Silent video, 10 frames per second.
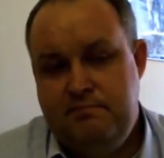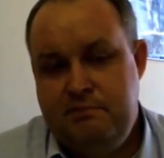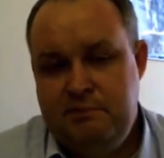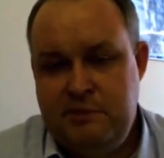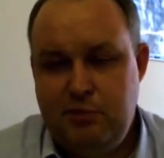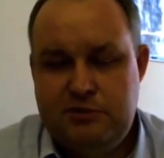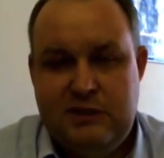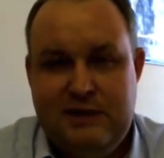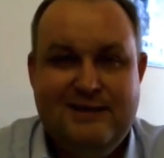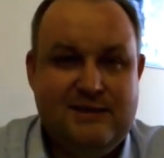не просто
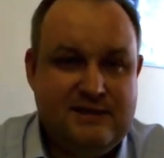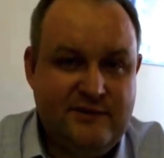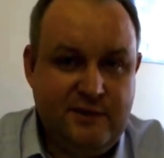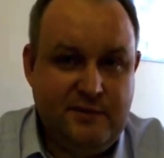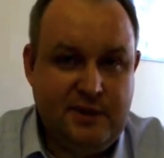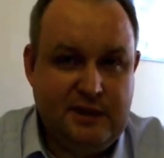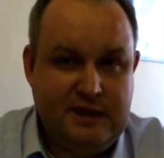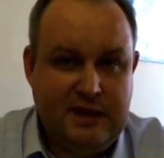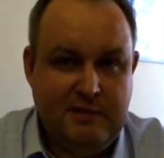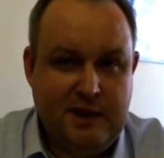делиться своими
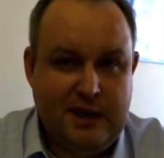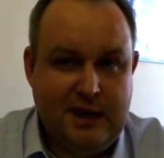идеями,